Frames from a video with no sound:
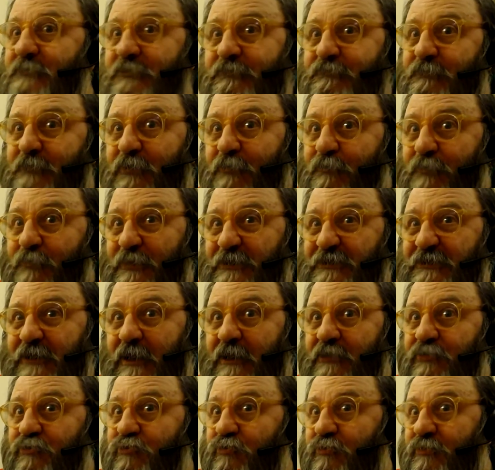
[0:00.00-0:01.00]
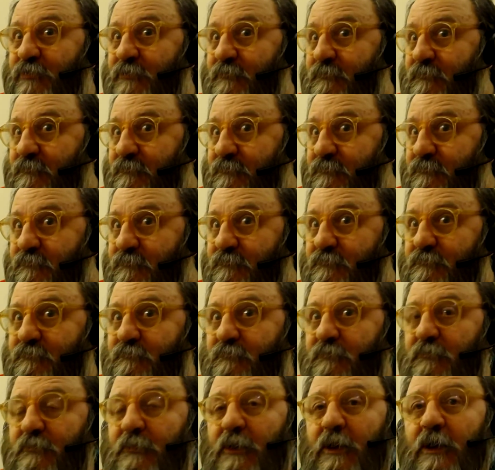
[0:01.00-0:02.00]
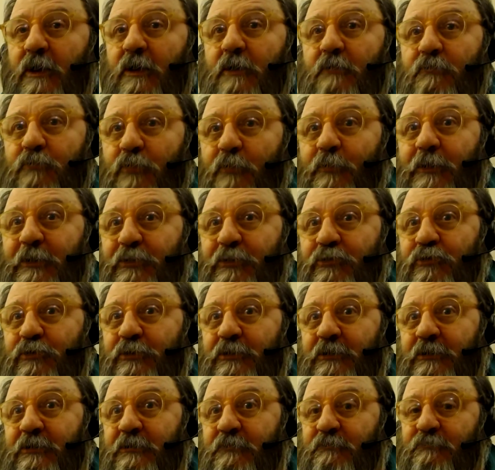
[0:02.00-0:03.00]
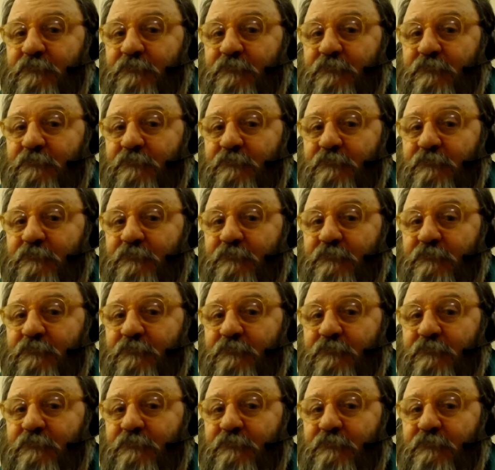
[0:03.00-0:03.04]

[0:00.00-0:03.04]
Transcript: di un passaggio, di un momento di